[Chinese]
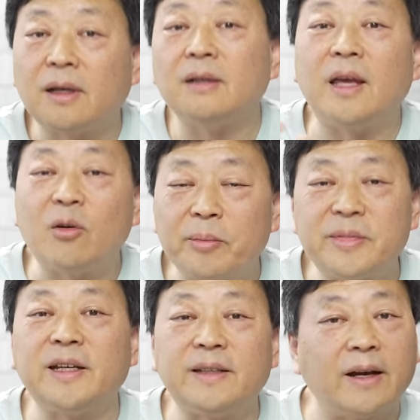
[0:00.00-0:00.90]
当年我们
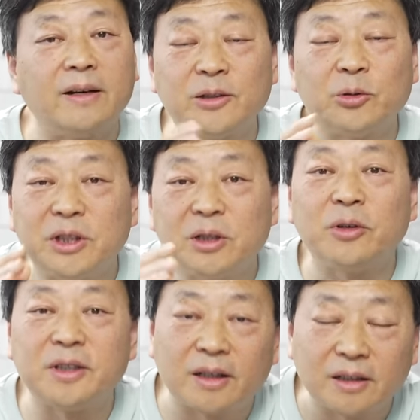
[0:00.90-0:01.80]
这一代人都听
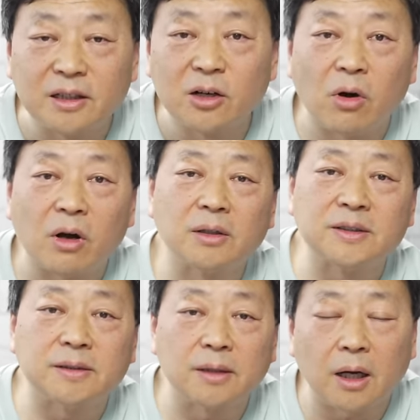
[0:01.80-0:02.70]
过这样的一个广告
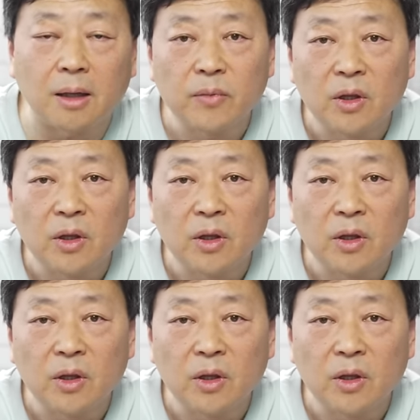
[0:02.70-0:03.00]
词啊。